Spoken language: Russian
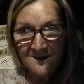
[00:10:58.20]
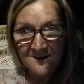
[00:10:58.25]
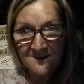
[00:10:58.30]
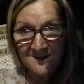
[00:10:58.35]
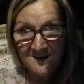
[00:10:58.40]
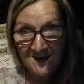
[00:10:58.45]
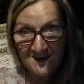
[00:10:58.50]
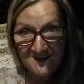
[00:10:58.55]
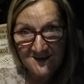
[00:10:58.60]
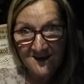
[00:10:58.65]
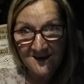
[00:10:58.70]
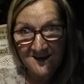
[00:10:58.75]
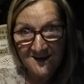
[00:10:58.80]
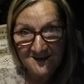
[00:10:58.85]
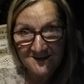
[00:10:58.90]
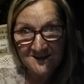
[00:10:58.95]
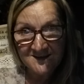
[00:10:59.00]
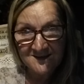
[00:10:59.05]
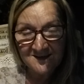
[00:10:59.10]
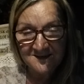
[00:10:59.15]
Есть
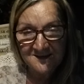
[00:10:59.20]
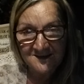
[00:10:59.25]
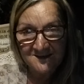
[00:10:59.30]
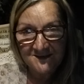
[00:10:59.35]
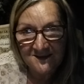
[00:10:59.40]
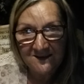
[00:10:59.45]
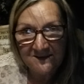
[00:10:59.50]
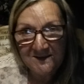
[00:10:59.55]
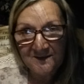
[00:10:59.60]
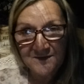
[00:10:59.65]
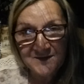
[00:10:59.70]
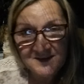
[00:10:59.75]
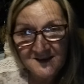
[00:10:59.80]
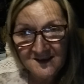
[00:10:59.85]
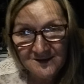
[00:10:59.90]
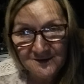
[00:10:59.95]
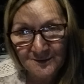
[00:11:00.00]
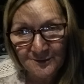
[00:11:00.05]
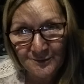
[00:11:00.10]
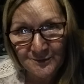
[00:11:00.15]
агенты сатаны, не
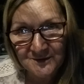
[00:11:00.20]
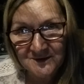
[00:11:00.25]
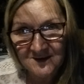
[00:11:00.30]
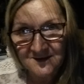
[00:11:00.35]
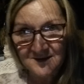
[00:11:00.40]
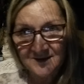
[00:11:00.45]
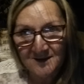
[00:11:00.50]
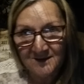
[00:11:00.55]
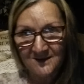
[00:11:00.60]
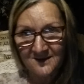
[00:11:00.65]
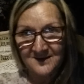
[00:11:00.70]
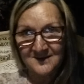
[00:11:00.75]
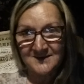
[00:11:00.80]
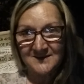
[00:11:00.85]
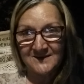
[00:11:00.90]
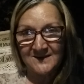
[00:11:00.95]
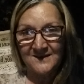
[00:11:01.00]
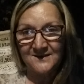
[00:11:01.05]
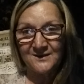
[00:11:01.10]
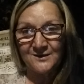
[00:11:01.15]
всех слушайте,
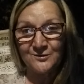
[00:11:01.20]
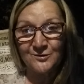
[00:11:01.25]
драгоценные.